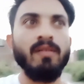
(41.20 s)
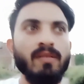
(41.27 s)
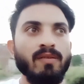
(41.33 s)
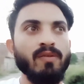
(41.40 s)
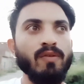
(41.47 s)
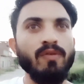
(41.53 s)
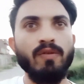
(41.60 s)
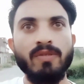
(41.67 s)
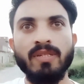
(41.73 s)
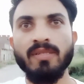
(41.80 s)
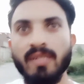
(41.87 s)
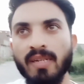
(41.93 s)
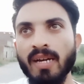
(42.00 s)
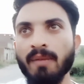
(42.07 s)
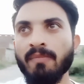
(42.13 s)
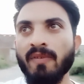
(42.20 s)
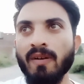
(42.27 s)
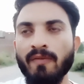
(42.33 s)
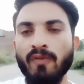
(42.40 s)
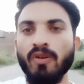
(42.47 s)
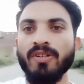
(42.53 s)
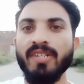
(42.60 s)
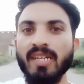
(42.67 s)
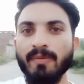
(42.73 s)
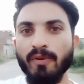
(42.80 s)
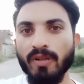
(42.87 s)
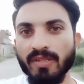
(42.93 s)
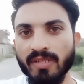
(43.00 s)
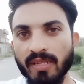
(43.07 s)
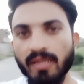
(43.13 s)
तो जिसे हम वॉल्टियर
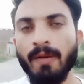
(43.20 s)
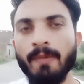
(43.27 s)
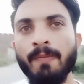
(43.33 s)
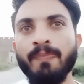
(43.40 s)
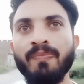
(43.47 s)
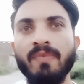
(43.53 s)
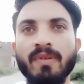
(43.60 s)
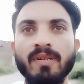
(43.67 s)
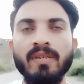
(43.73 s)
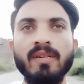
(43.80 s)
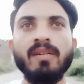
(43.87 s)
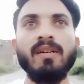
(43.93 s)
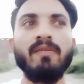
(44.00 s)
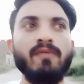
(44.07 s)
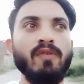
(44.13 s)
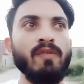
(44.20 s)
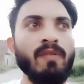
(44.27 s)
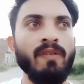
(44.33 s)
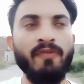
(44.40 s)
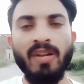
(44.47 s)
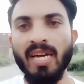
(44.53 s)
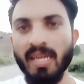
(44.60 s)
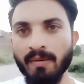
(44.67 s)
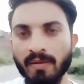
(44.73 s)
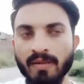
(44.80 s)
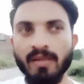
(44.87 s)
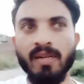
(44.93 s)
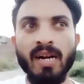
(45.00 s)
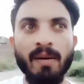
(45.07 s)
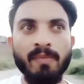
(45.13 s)
बोलते हैं ठीक है वो फलाही
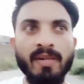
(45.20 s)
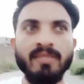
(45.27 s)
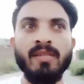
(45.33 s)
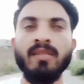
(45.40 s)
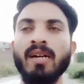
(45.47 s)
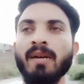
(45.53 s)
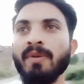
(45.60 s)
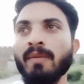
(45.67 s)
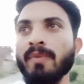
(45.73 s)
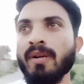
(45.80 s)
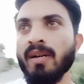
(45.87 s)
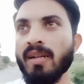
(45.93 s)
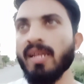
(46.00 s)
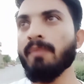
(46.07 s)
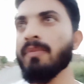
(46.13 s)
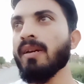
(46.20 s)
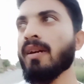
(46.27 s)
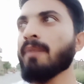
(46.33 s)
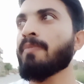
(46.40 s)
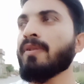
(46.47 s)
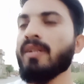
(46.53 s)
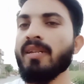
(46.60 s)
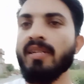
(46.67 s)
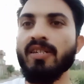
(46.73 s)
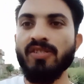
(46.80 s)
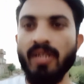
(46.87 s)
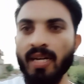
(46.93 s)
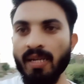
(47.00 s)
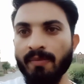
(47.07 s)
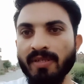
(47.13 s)
काम करता था अपने मोहल्ले में अपने इनके
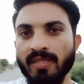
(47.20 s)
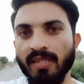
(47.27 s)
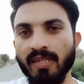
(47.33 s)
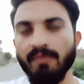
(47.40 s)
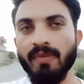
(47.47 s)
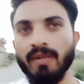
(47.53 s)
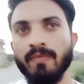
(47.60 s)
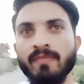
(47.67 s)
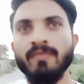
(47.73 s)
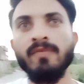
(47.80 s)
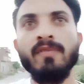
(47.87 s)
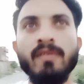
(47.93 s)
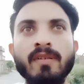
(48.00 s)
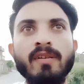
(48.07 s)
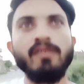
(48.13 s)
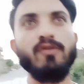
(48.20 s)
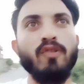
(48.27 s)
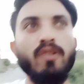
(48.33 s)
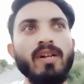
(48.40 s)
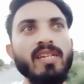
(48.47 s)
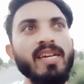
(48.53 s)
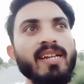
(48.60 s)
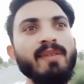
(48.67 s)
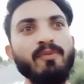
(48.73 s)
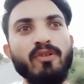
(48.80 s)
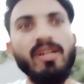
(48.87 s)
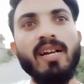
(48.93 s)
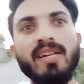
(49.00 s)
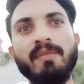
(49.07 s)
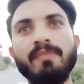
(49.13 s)
शहर में सिटी में तो लड़की ने
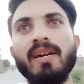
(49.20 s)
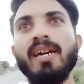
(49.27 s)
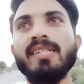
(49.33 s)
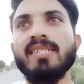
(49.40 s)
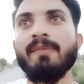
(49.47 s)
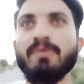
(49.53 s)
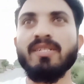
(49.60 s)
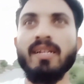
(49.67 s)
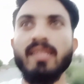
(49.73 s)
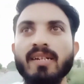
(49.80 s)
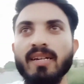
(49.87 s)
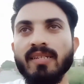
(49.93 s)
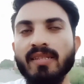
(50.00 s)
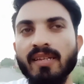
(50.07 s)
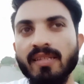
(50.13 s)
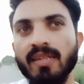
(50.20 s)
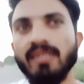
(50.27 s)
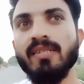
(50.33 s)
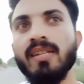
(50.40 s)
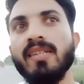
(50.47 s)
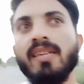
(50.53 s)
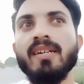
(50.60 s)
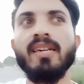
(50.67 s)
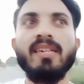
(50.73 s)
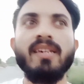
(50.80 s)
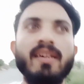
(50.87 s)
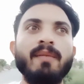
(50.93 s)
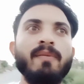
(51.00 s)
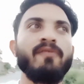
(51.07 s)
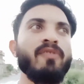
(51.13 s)
बोला कि मैं इसे पसंद करती थी इसलिए कि
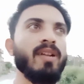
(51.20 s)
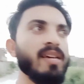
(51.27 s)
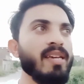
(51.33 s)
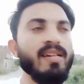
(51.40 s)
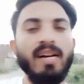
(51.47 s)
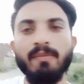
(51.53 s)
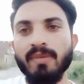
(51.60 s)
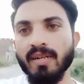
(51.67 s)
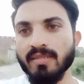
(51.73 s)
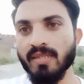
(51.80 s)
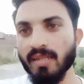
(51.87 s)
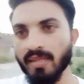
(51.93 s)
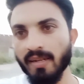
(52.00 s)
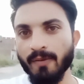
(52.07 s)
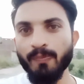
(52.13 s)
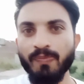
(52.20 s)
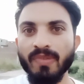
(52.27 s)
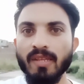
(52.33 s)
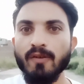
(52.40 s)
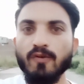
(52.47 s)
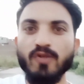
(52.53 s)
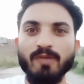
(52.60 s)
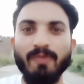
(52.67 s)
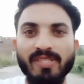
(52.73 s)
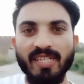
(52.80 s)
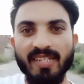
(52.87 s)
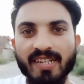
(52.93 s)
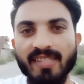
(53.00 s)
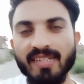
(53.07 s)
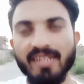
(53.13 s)
ये फलाही काम करता था उसमें
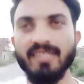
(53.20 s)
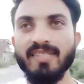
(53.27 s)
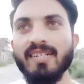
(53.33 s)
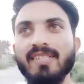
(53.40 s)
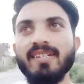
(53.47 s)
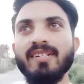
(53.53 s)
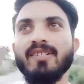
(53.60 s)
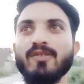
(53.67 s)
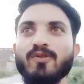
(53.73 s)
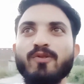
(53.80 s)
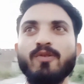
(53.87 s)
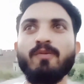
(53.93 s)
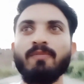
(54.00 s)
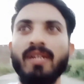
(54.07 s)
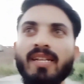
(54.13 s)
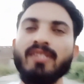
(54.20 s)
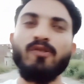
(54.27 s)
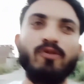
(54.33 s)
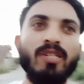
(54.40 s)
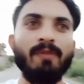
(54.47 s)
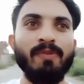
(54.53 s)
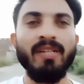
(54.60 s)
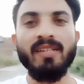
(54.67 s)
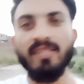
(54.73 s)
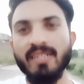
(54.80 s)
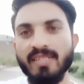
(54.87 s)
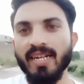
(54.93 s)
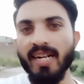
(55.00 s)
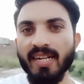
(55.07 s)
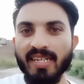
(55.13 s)
शिरकत करता था तो मैंने सोचा फिर
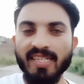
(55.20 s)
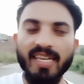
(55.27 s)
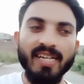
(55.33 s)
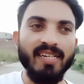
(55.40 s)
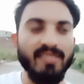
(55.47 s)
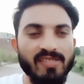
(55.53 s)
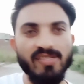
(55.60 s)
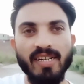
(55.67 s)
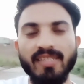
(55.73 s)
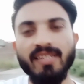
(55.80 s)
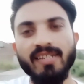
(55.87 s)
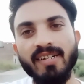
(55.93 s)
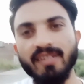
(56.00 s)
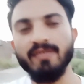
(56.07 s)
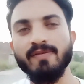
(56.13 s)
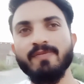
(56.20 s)
डिसाइड किया कि इसे शादी कर लूँ